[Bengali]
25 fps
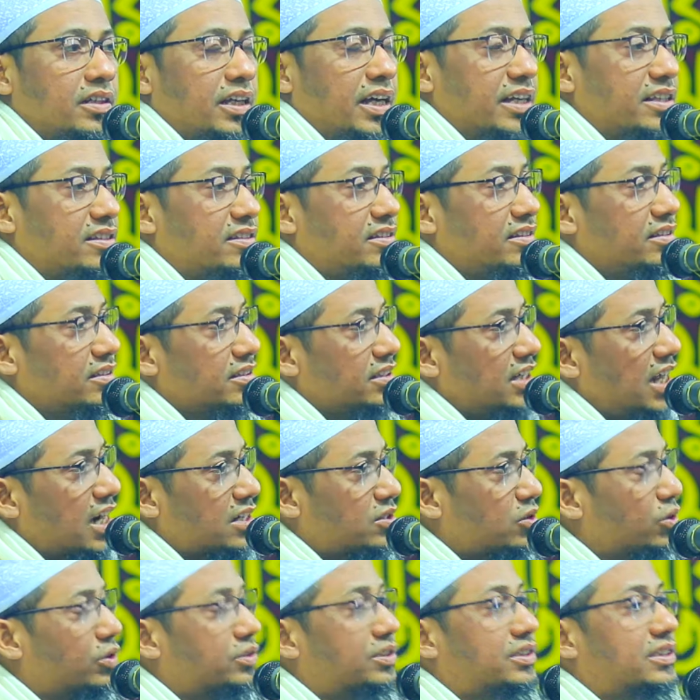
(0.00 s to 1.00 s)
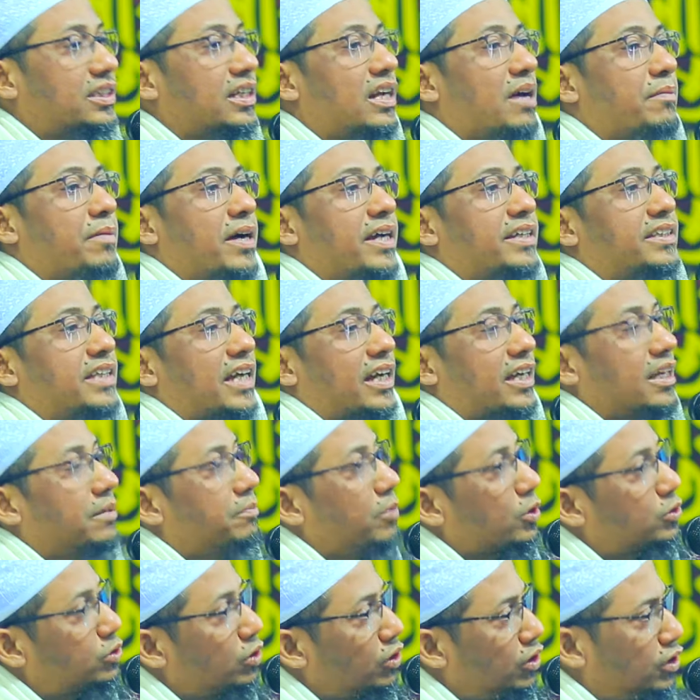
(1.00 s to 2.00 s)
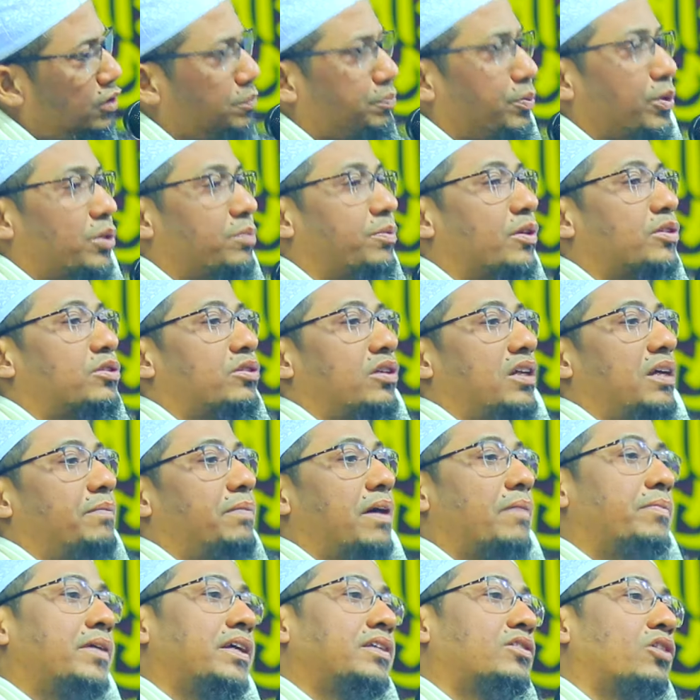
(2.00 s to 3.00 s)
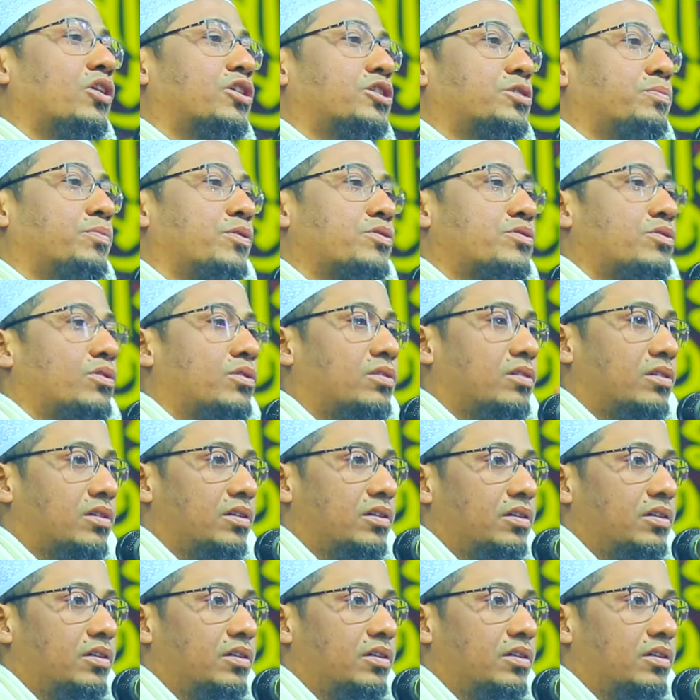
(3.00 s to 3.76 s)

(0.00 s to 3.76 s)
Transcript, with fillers: এই নাটক সিনেমাই দেখে বছরের পর বছর এভাবেই দশ বছর